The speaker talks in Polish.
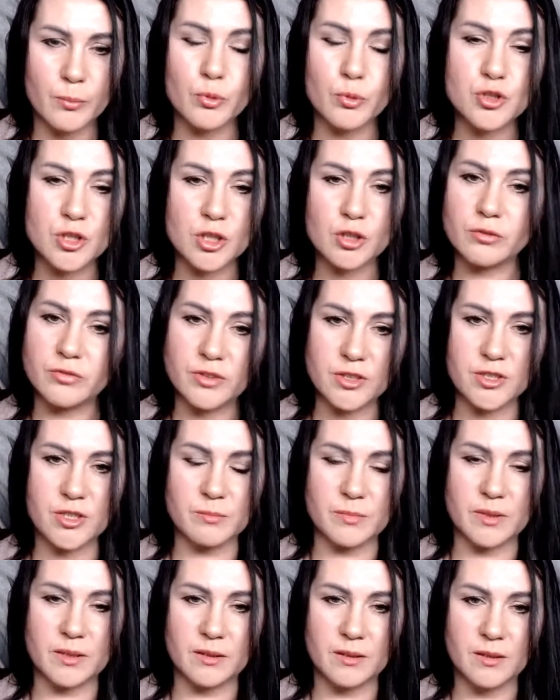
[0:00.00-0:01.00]
Później to
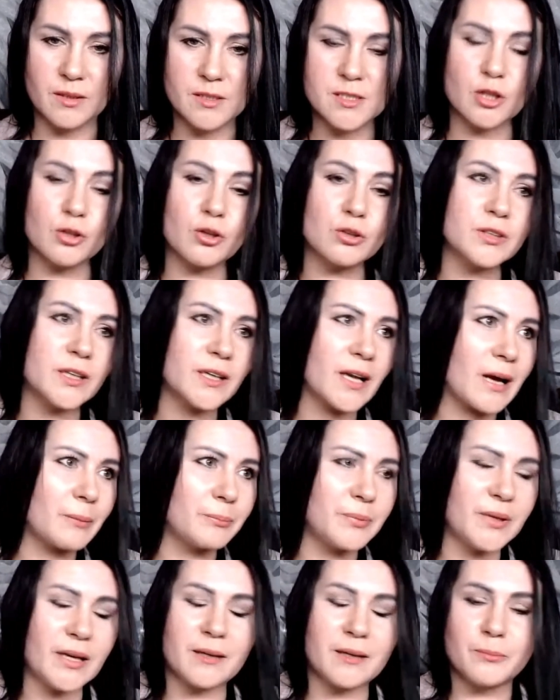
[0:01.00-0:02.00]
widzimy.
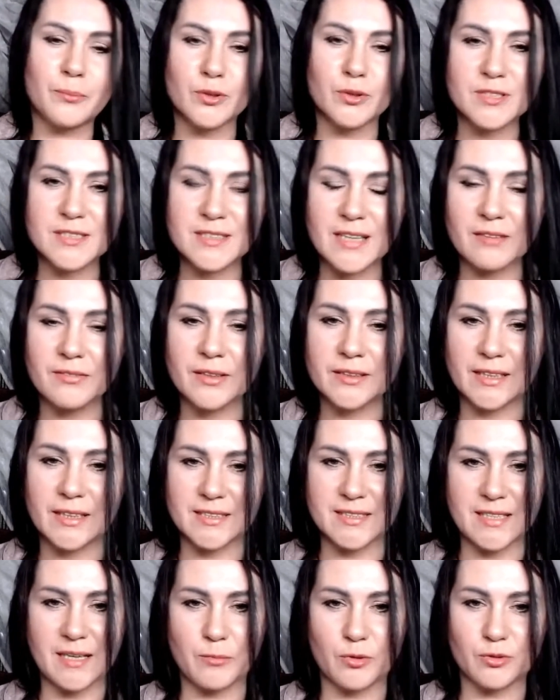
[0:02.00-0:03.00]
Sokoterapia, podstawa
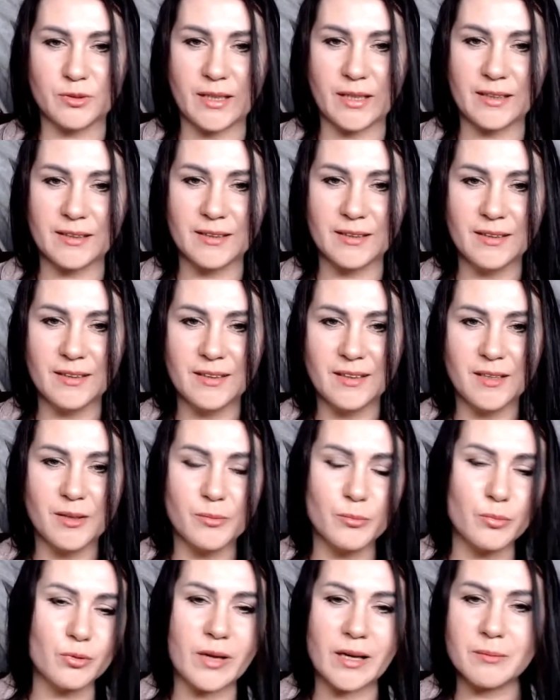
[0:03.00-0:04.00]
tak samo, tak?
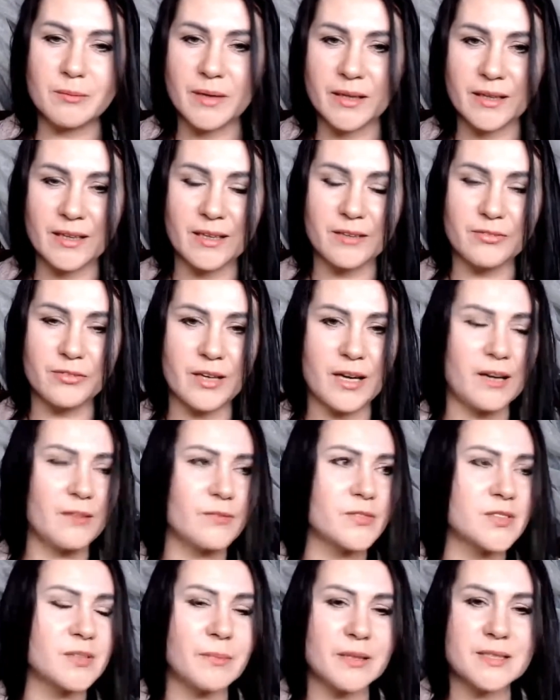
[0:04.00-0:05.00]
Burak, marchewka,
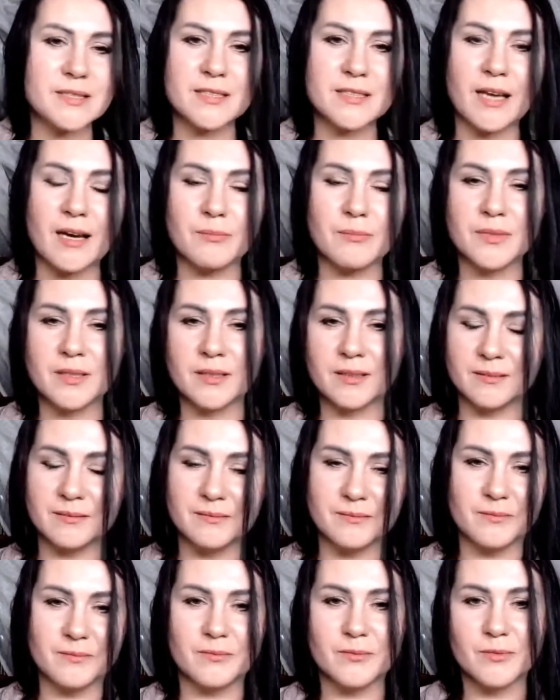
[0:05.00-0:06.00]
wzmacniamy,
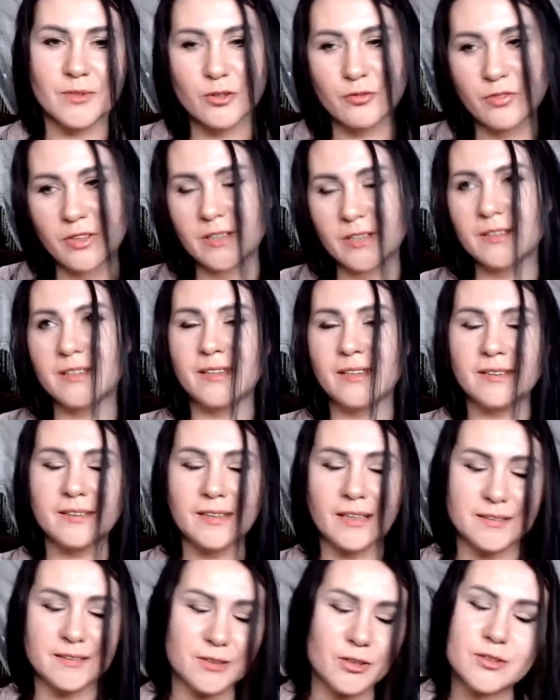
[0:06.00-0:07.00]
kwinki,
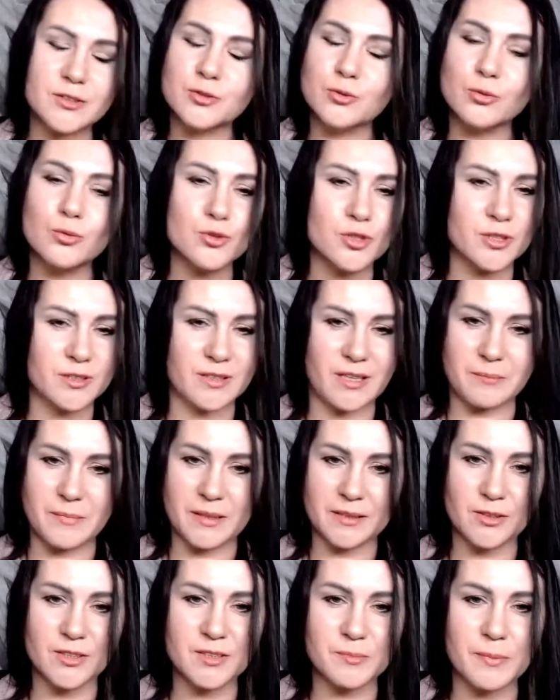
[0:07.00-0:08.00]
tak? To jest duży
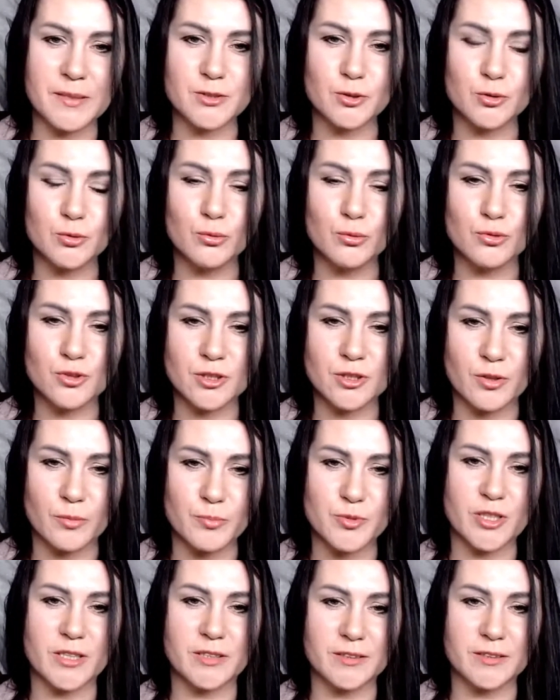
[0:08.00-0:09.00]
temat, to jest bardzo duży,
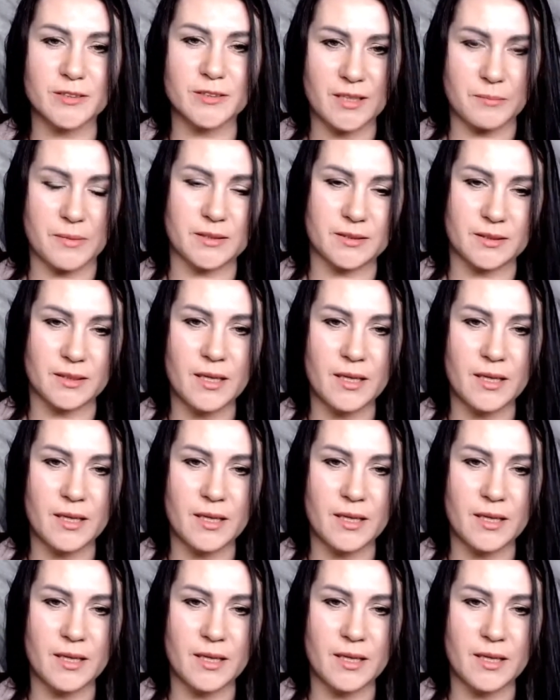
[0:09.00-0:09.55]
obszerny tak, temat.